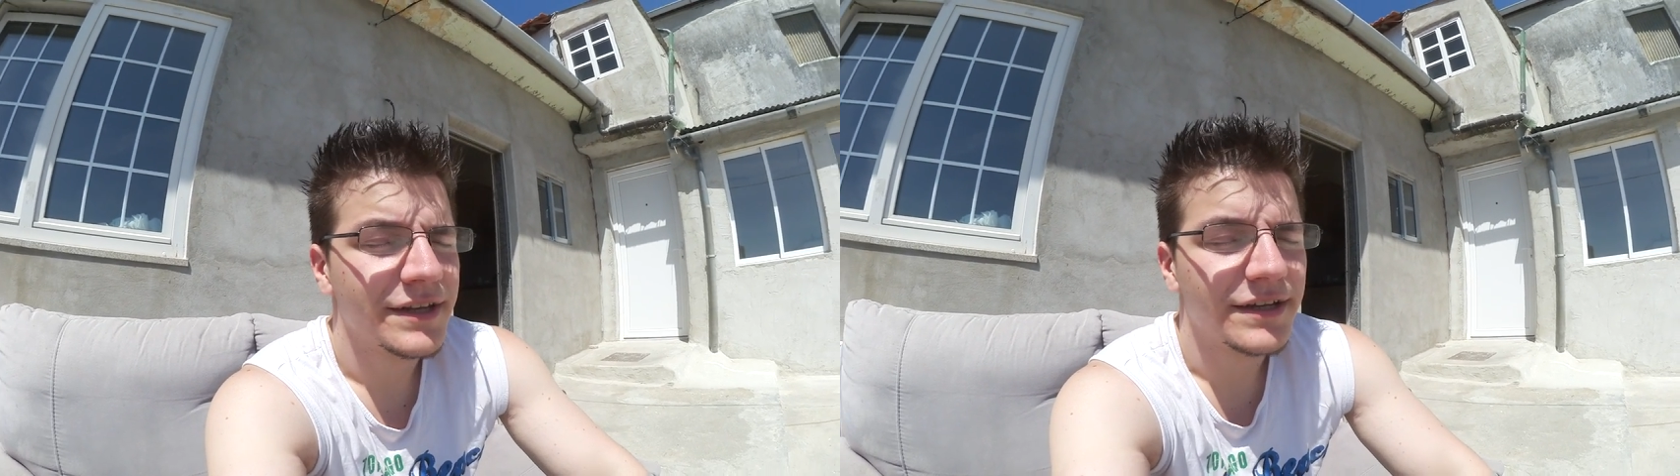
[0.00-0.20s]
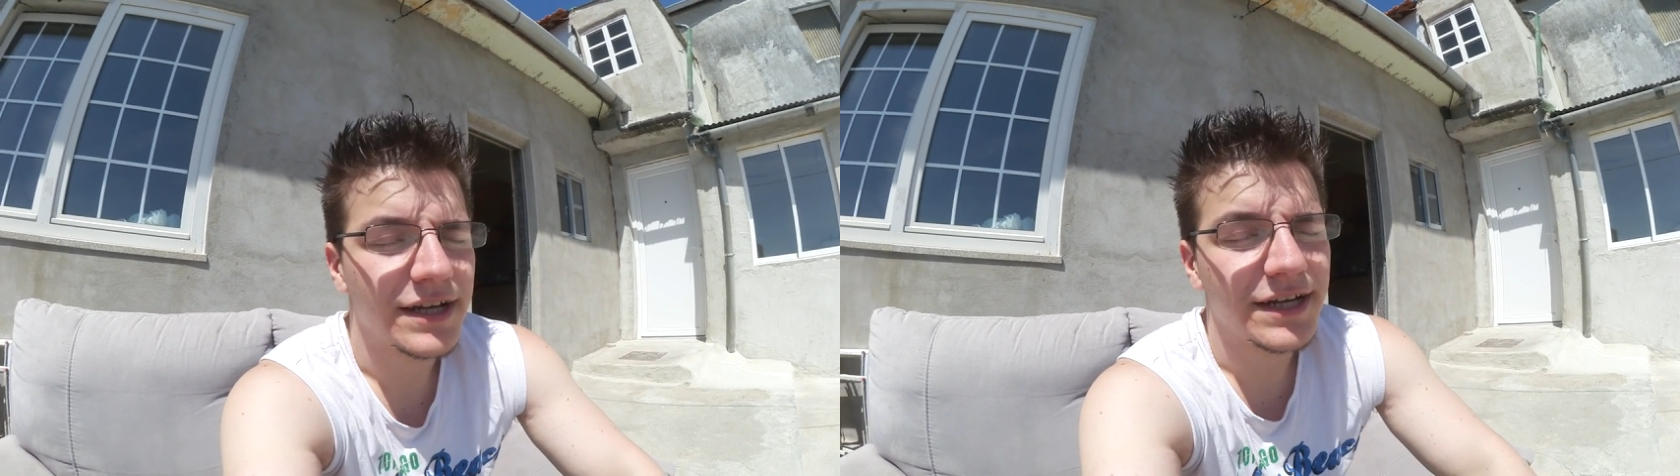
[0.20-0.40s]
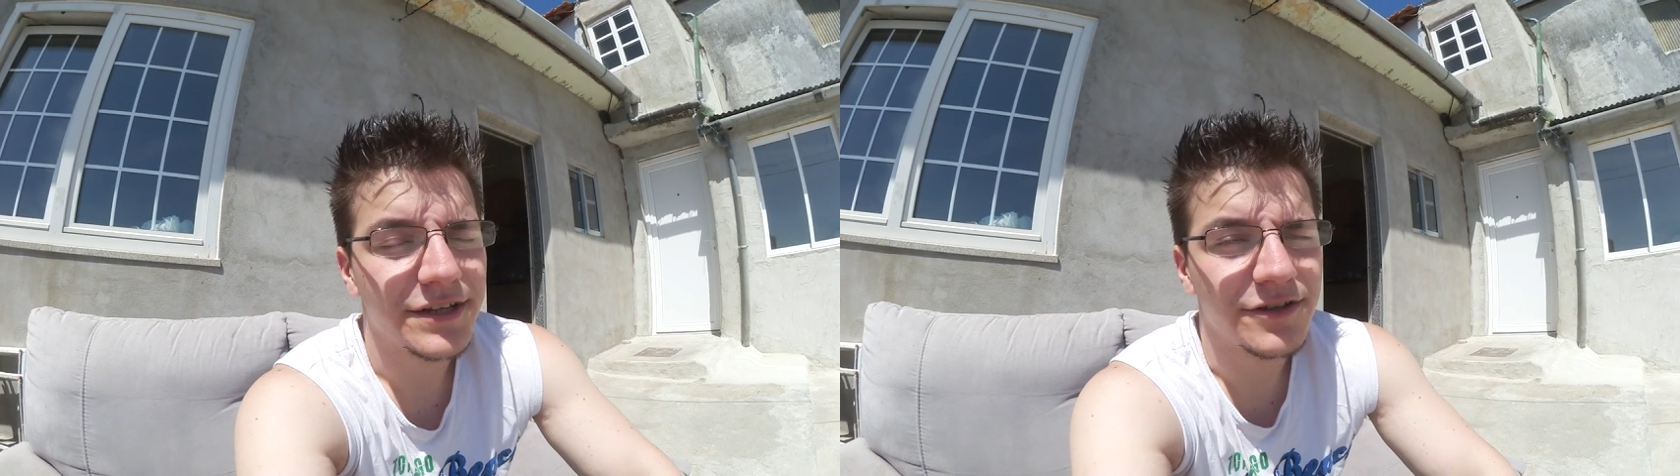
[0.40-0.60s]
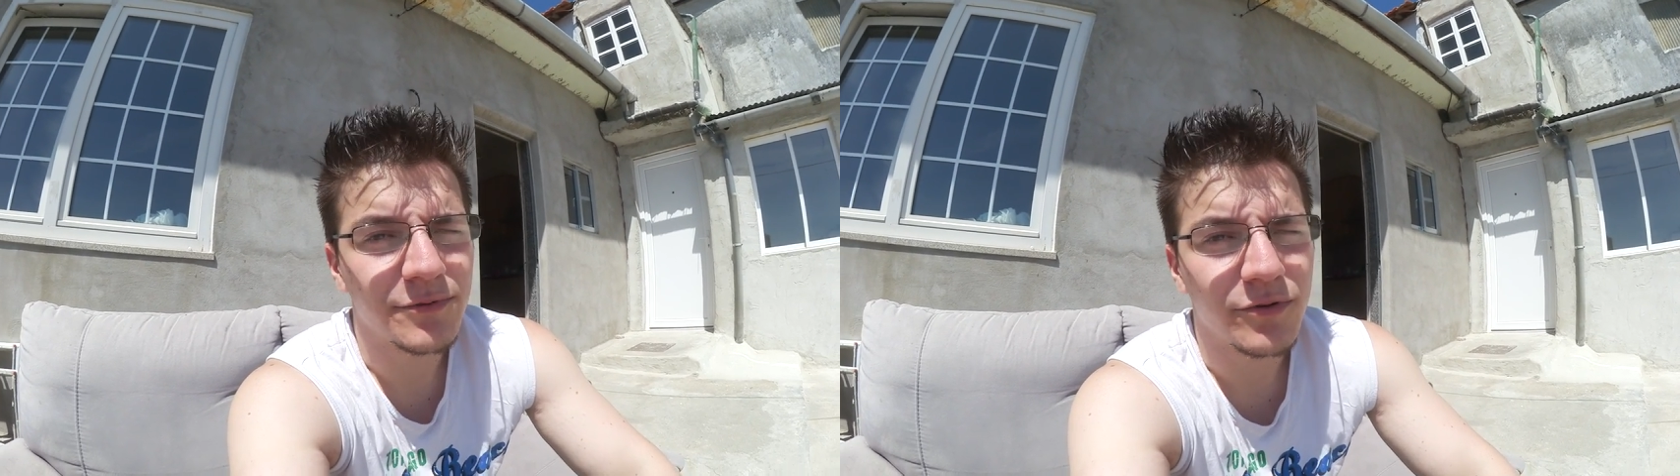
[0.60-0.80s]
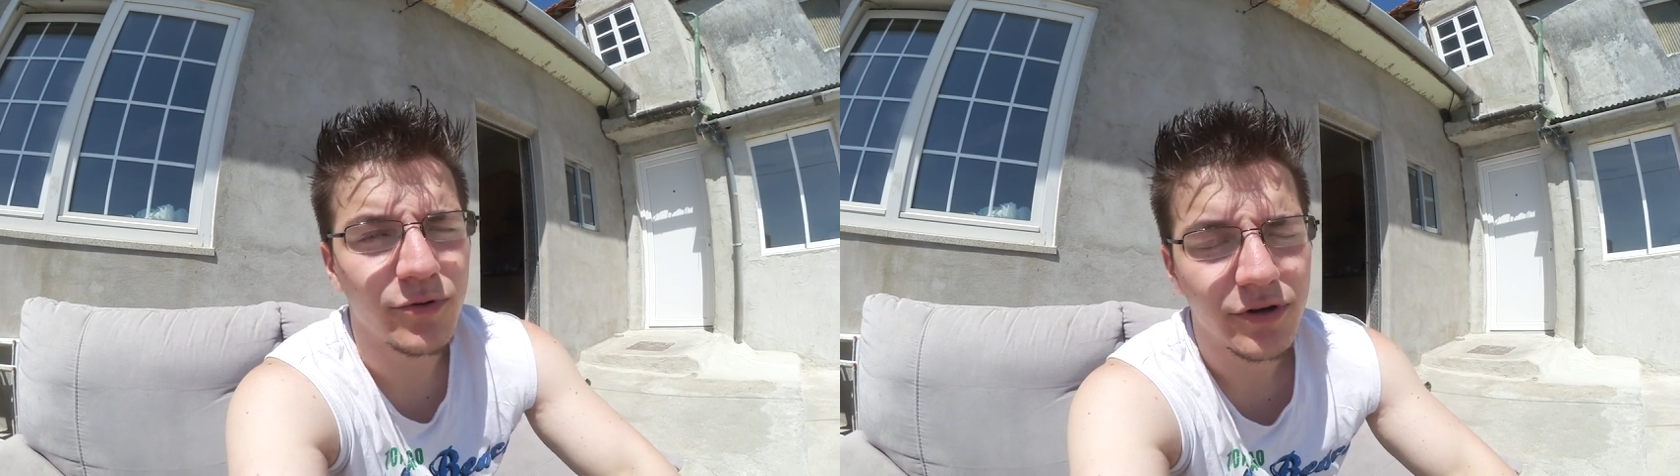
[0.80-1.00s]
Da lade ich die
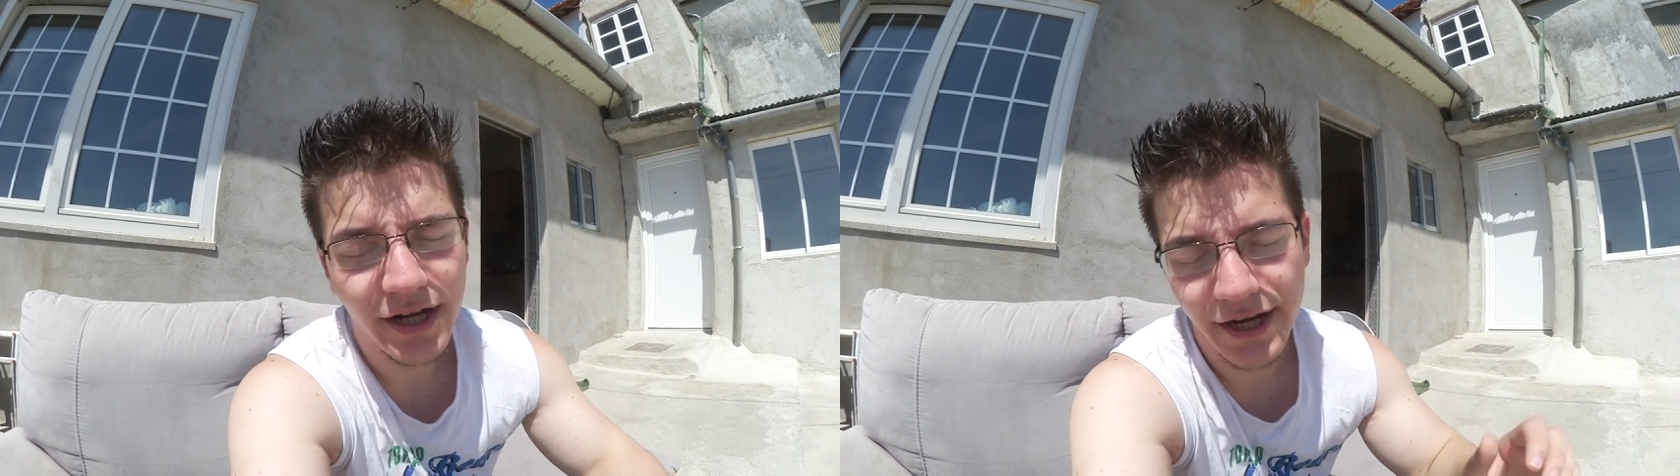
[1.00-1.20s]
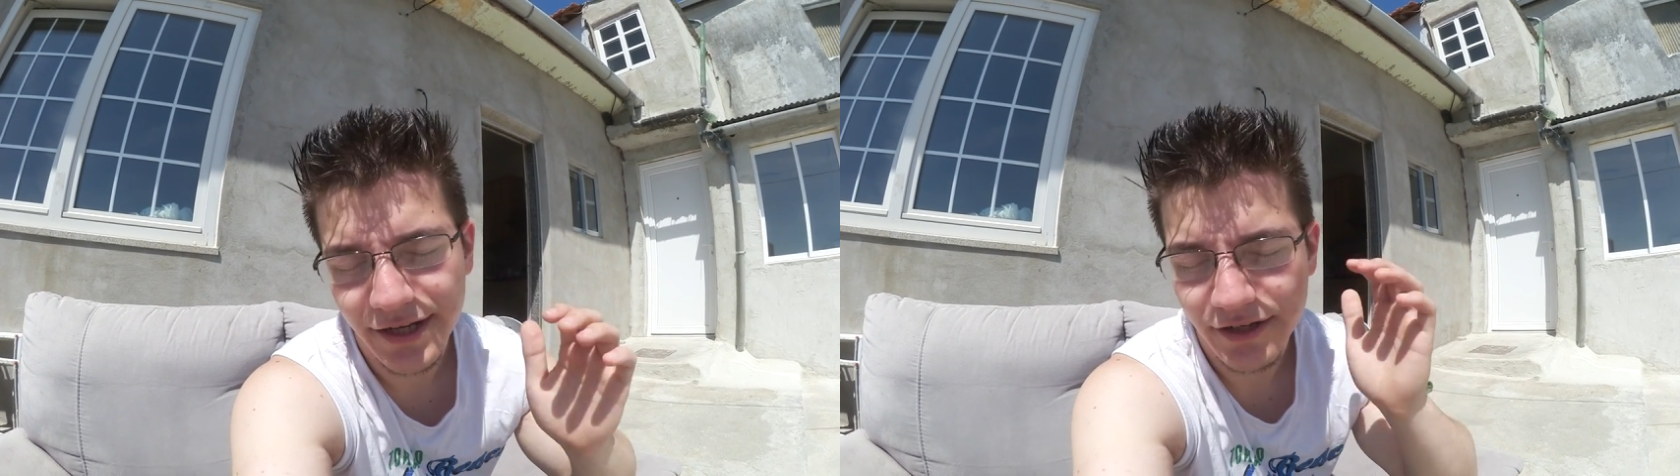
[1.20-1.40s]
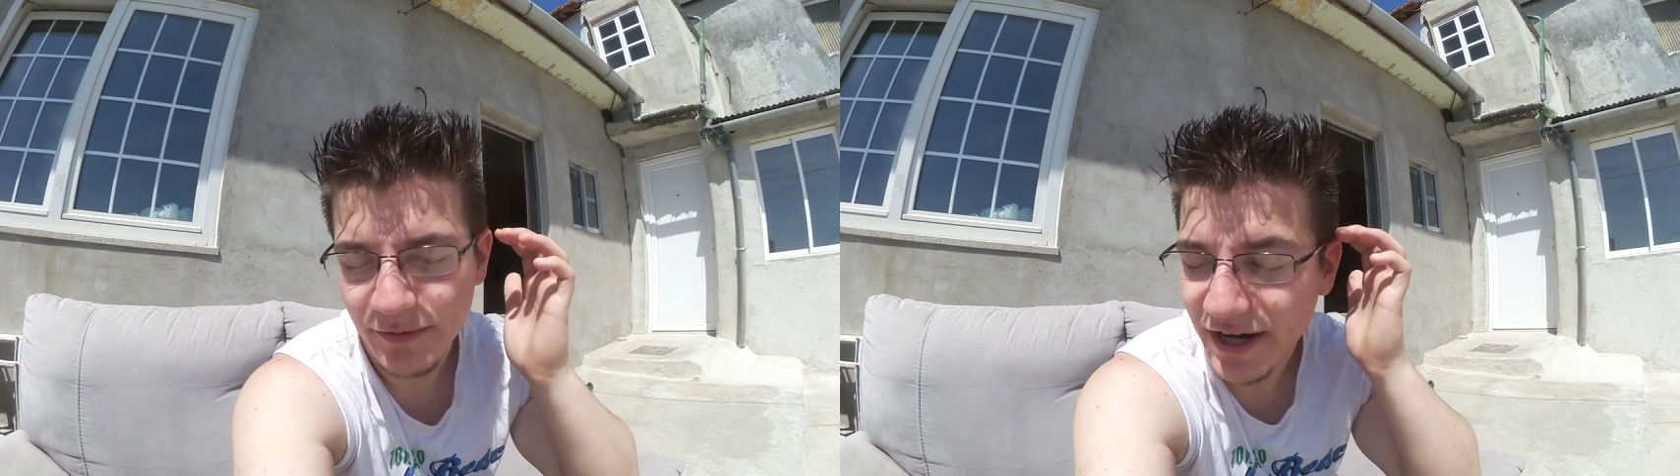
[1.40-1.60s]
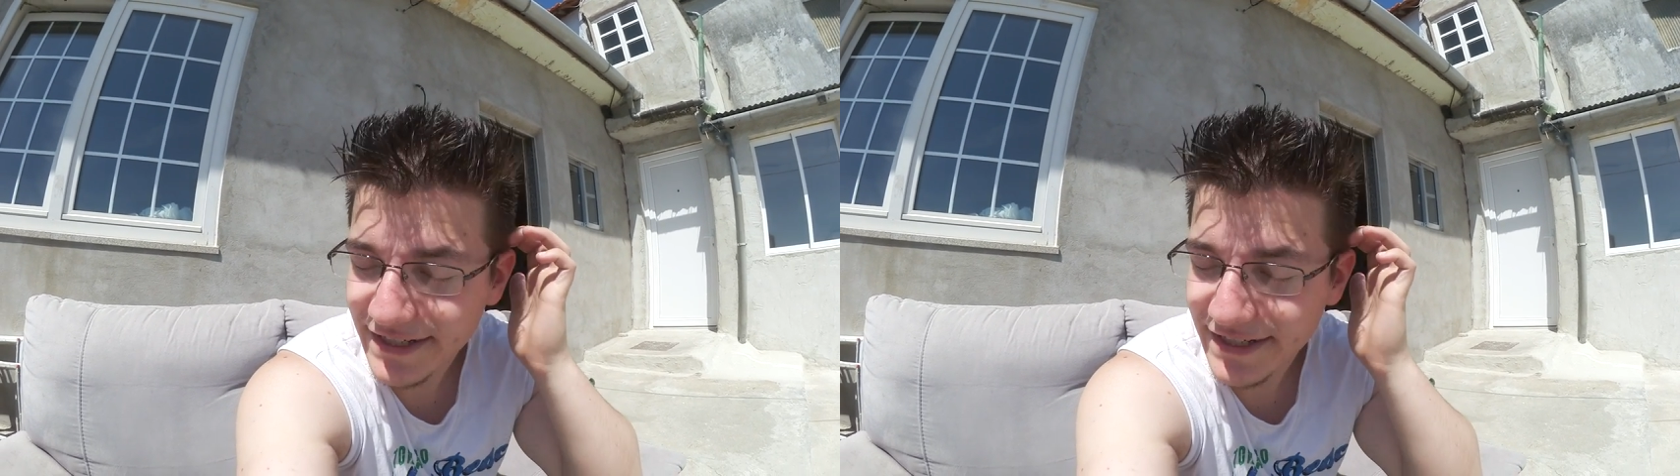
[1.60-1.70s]
nochmal hoch. Ah, ich glaube,